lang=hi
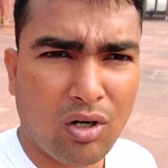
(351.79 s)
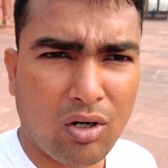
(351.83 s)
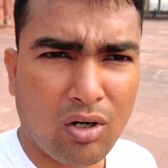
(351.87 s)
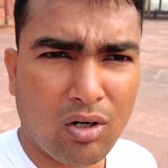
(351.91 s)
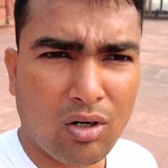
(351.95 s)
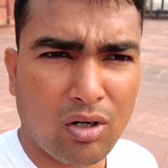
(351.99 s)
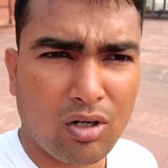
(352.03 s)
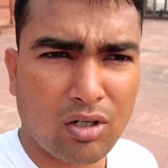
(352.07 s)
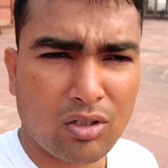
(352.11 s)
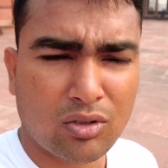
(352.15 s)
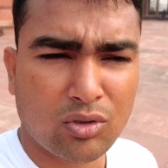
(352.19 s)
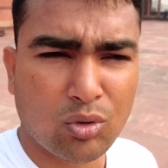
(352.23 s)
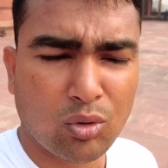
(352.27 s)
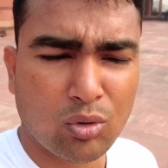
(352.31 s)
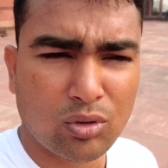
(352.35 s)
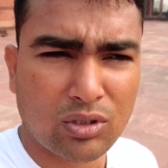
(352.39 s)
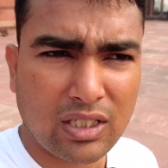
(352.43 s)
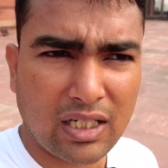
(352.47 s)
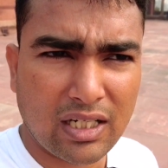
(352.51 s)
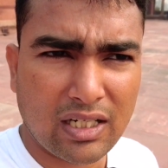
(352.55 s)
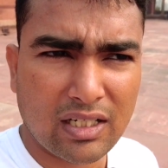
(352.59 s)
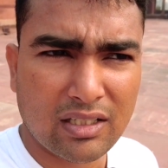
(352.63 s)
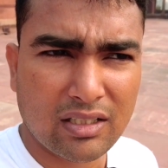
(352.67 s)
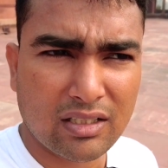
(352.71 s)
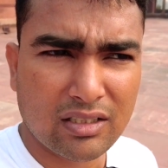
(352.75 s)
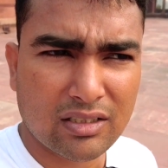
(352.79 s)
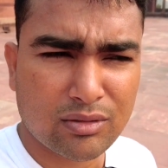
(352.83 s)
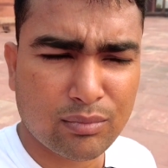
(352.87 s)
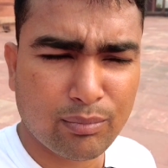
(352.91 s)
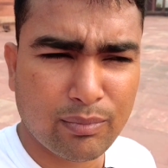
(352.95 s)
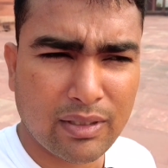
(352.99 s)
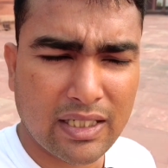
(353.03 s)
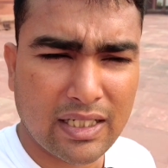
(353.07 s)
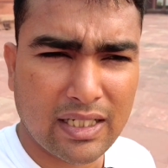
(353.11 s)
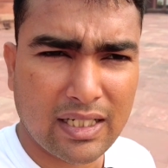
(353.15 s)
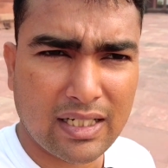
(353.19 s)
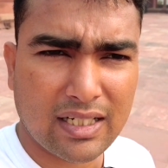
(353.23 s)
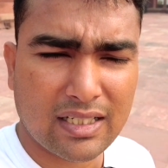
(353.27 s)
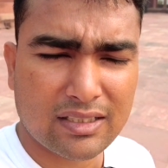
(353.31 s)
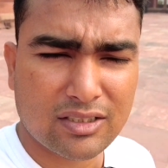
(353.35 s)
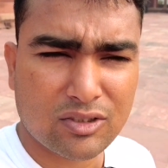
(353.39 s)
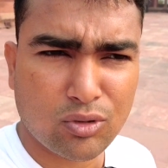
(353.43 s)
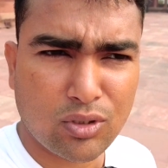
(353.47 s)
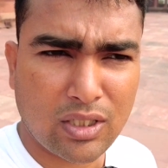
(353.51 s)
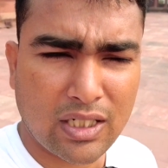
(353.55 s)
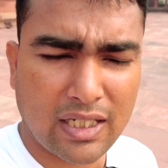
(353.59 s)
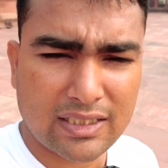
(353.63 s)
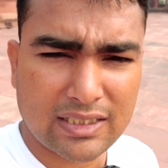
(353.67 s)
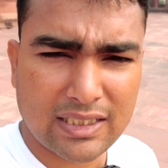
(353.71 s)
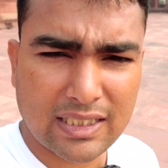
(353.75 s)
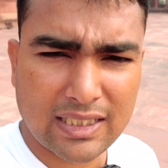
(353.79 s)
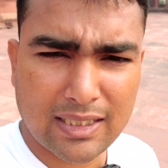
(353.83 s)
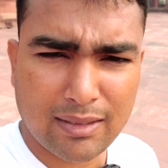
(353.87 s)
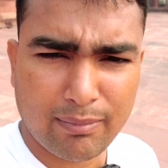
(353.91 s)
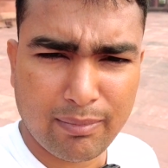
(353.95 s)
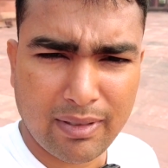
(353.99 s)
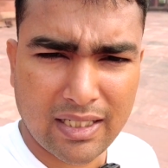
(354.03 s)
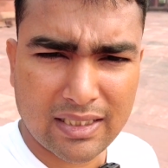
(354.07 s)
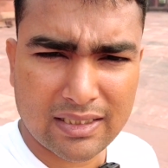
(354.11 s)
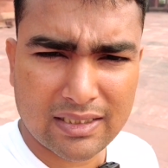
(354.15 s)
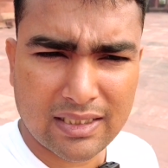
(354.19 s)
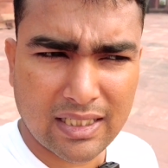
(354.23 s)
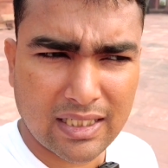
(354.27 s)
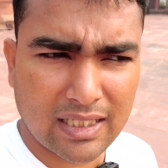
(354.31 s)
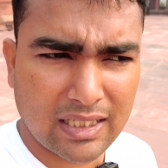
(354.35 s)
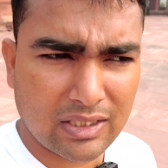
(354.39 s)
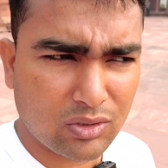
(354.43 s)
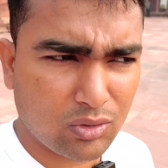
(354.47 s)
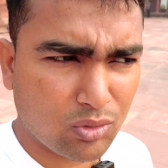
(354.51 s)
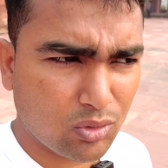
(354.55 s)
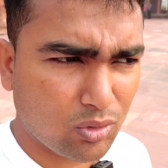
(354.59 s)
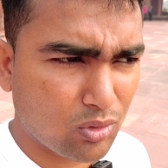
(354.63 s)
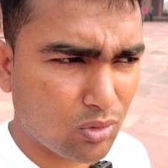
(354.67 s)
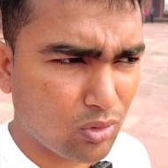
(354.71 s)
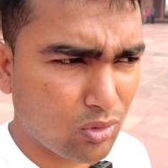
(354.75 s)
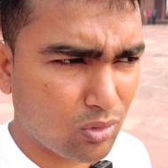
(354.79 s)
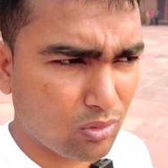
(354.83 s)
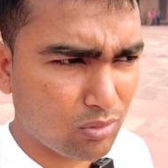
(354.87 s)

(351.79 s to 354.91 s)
और टोटल इसमें अगर जो खर्चे की बात करें तो